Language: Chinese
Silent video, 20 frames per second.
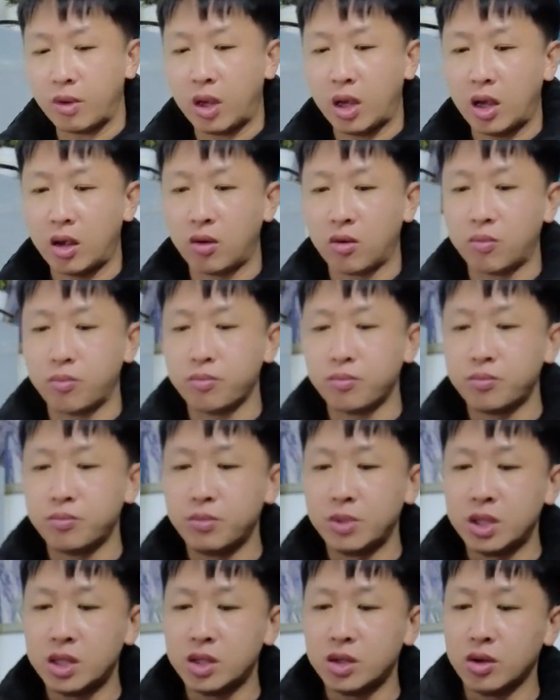还有米
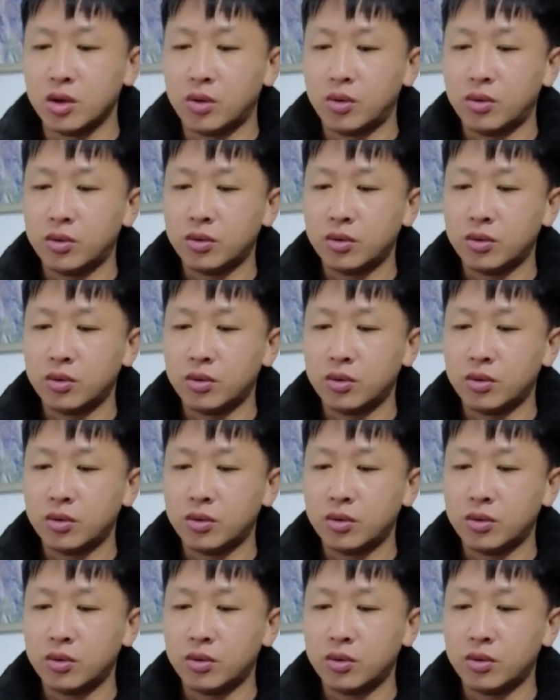酒，